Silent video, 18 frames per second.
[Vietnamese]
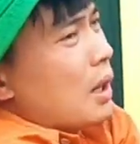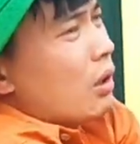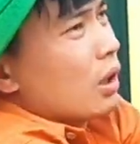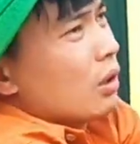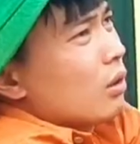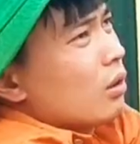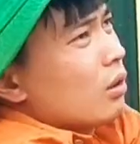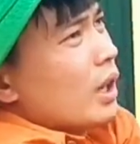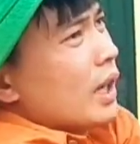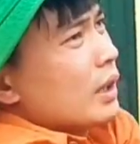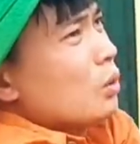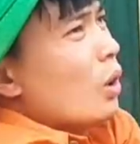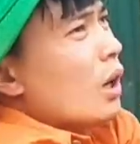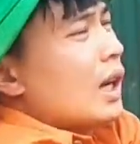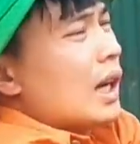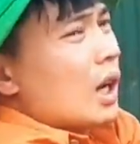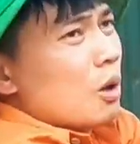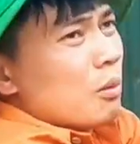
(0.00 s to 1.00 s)
bảo là có anh
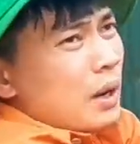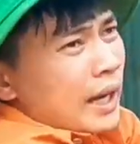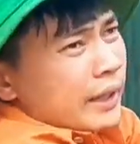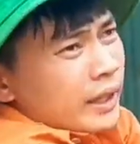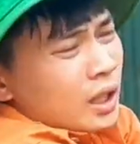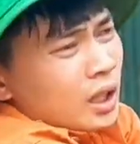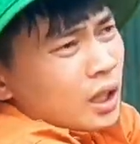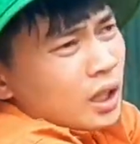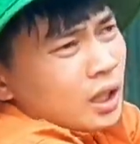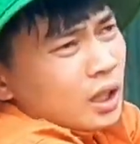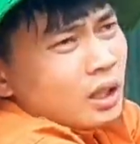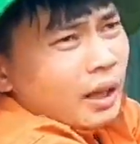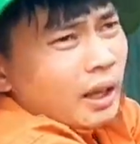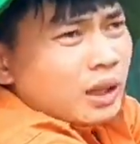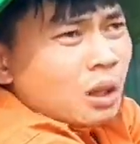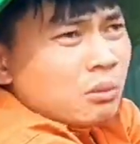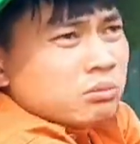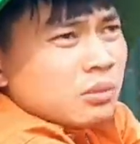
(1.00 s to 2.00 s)
nuôi lâu mà anh
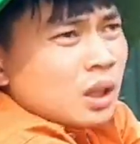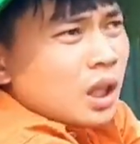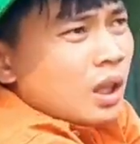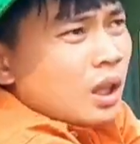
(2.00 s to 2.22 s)
anh không